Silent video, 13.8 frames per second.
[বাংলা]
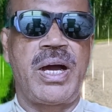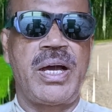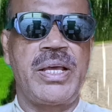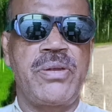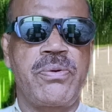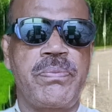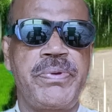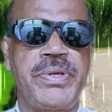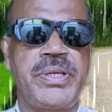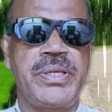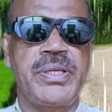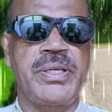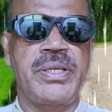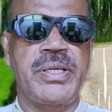আয় রফিক
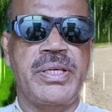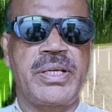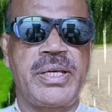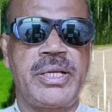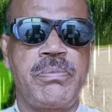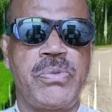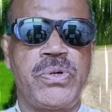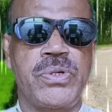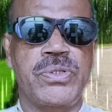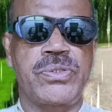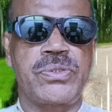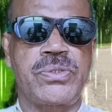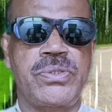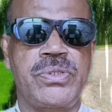এখানে বস